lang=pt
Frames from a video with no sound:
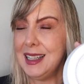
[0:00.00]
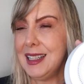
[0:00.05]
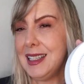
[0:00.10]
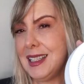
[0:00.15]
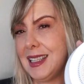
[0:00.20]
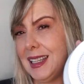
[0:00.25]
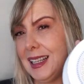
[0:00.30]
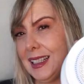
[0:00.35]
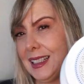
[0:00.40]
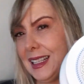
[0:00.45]

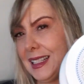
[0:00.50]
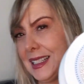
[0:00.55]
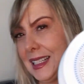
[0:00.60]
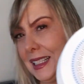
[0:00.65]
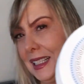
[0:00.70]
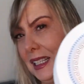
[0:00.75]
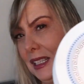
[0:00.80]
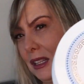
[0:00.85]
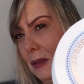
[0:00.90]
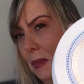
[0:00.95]
Será que essa
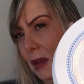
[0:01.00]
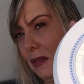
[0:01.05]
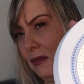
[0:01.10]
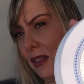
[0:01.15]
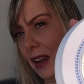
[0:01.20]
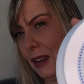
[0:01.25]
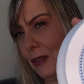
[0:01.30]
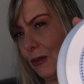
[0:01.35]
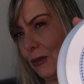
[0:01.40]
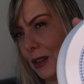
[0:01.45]
aqui também
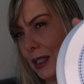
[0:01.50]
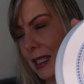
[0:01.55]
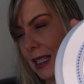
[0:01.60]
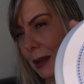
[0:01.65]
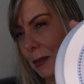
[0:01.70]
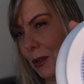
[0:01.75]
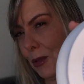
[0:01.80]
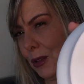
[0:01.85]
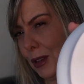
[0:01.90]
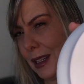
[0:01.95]
vai
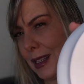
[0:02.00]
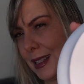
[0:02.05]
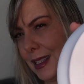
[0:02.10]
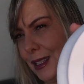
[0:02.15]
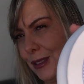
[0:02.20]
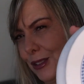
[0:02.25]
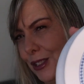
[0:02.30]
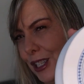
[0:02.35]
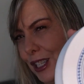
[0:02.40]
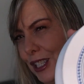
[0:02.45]
conquistar meu
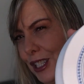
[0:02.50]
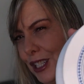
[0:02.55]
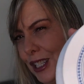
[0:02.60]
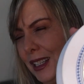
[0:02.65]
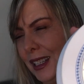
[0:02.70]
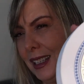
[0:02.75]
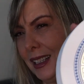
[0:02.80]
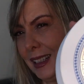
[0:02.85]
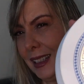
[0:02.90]
coração, gente?